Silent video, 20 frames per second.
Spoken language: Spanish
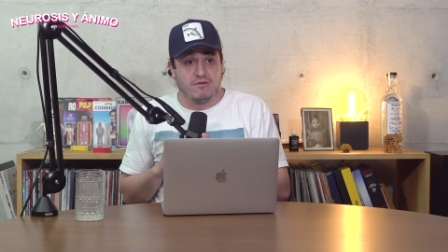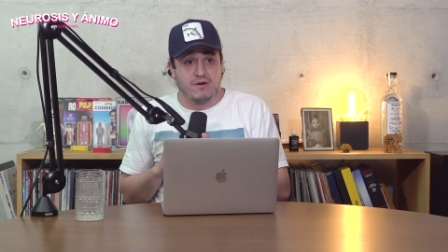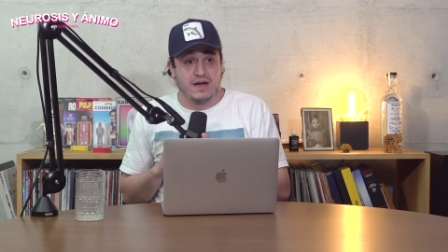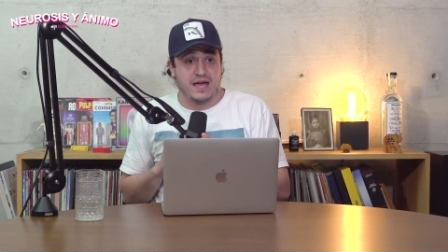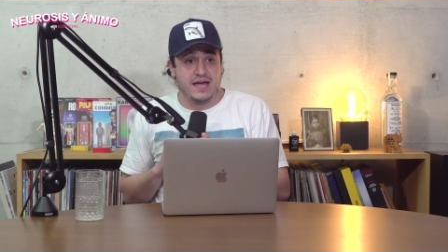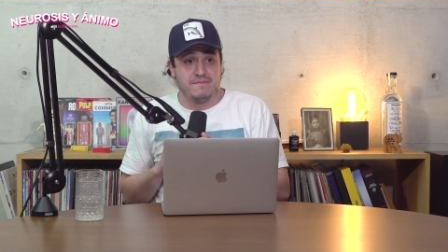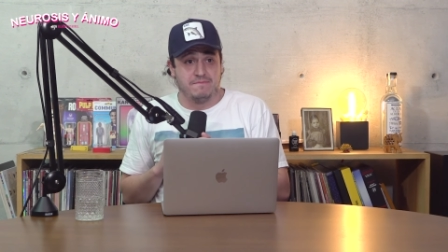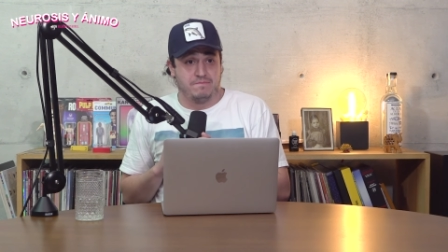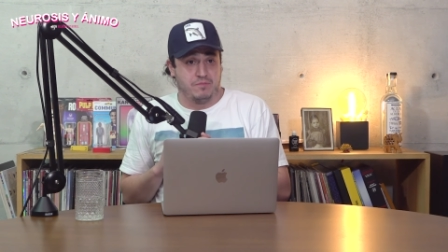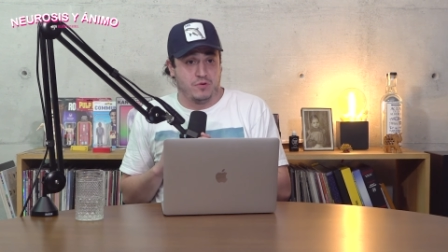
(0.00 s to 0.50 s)

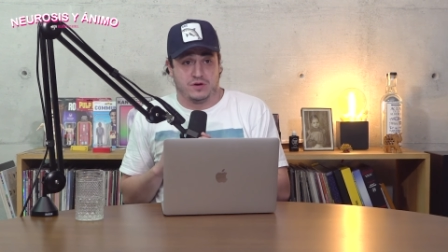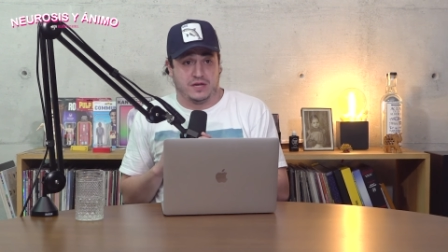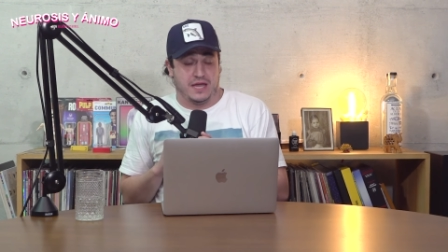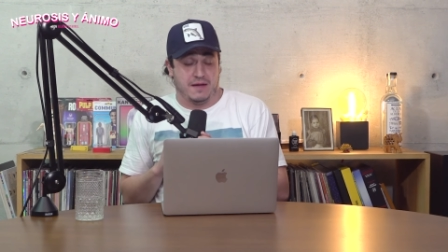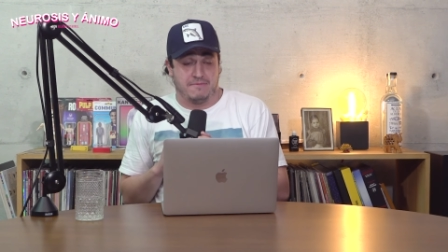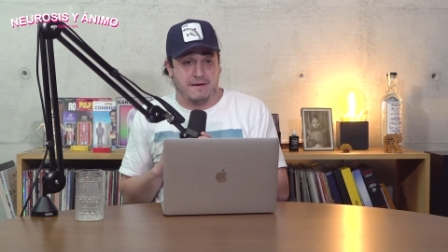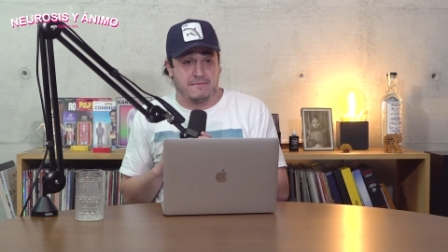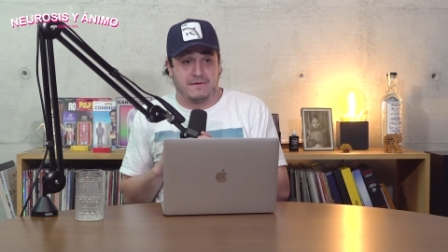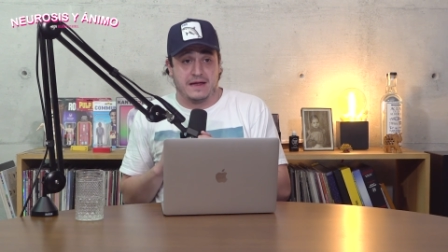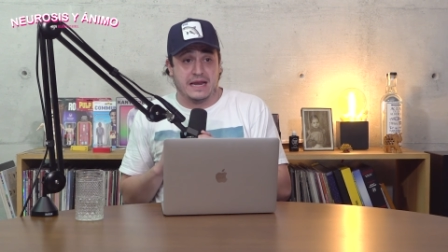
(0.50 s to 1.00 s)
güey,
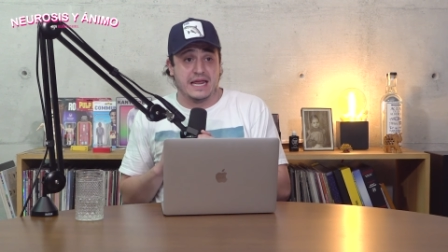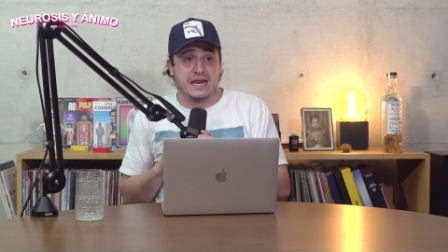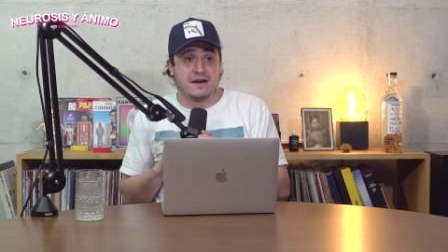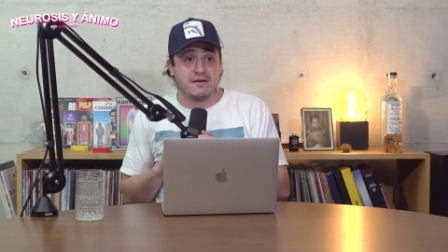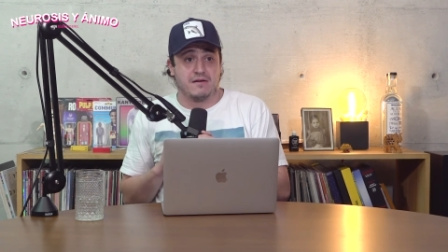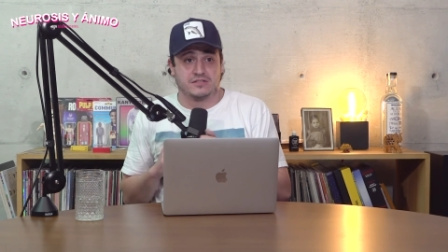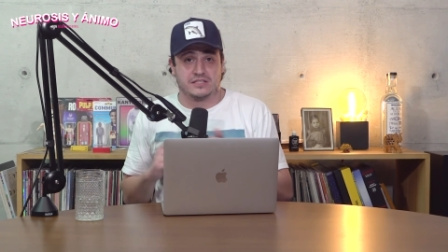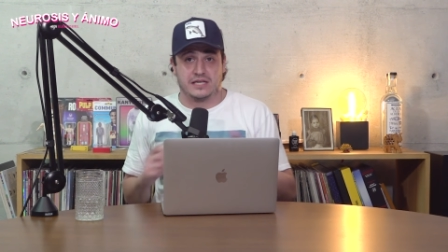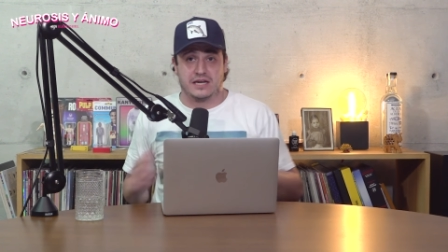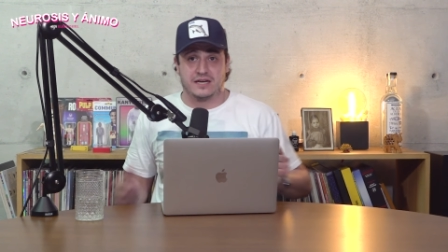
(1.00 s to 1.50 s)
porque va a
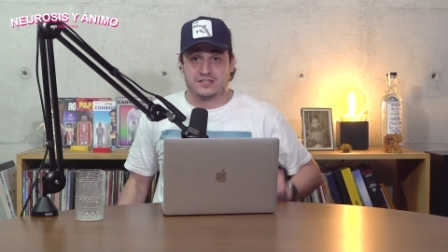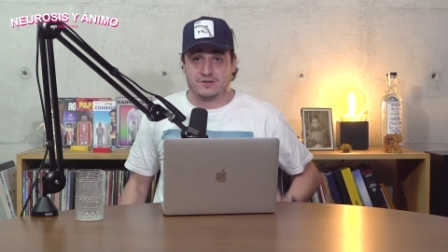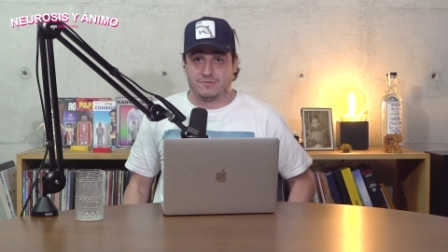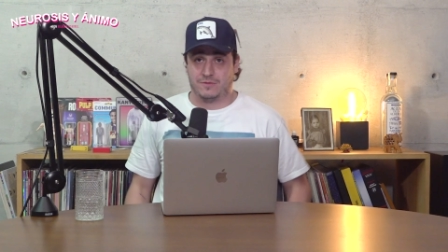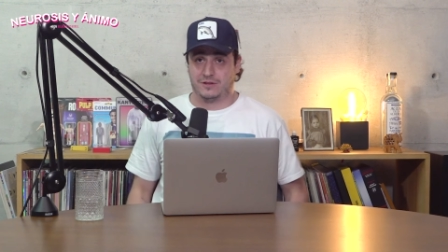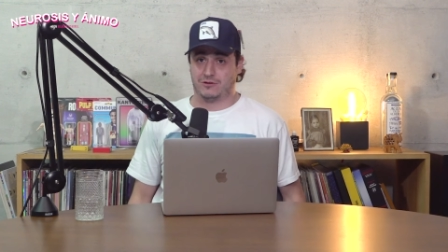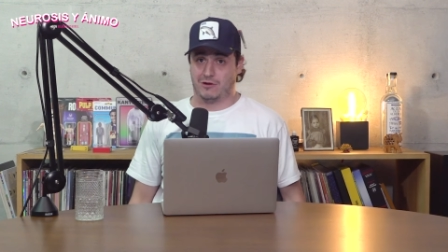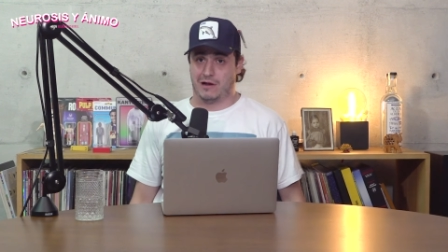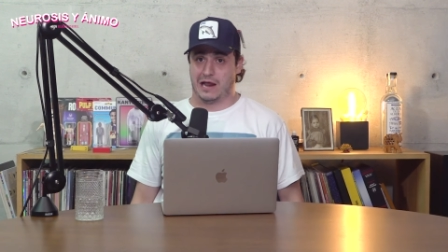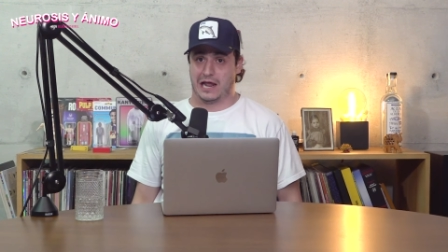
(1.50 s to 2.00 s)
valer. O sea, en ese
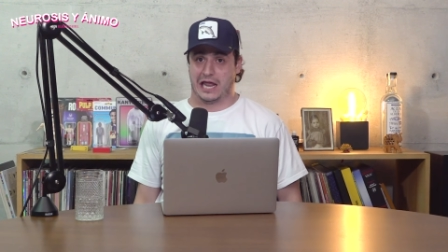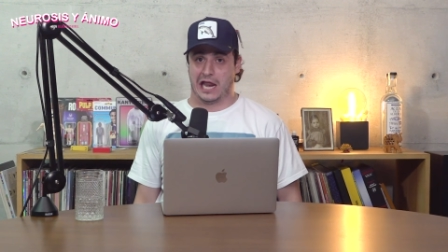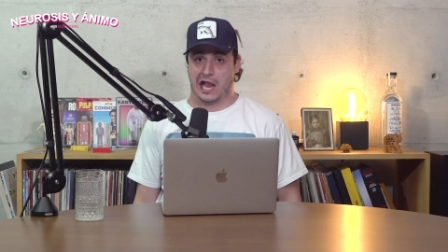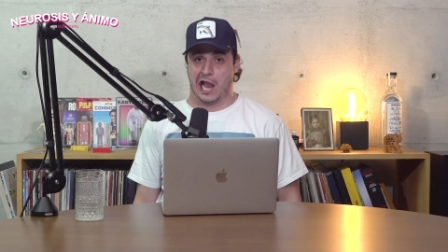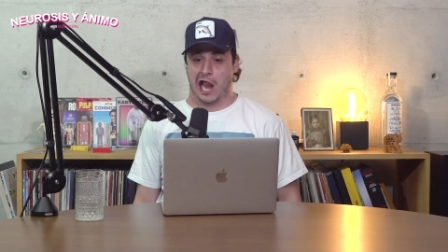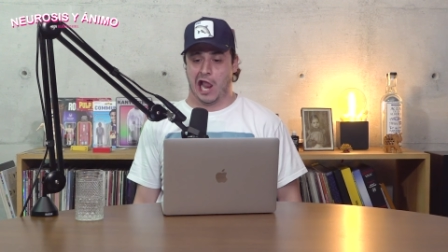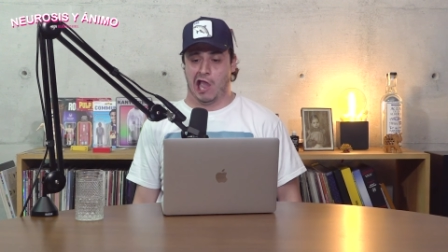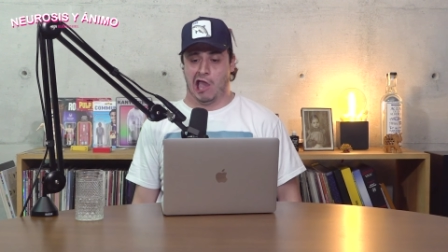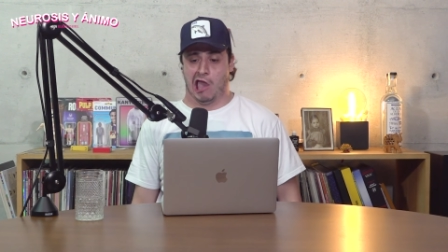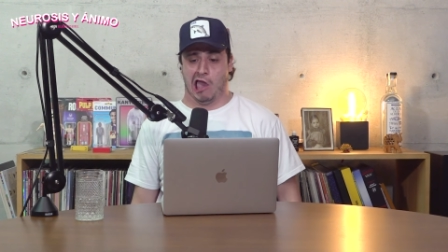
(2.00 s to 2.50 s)
momento el ángel.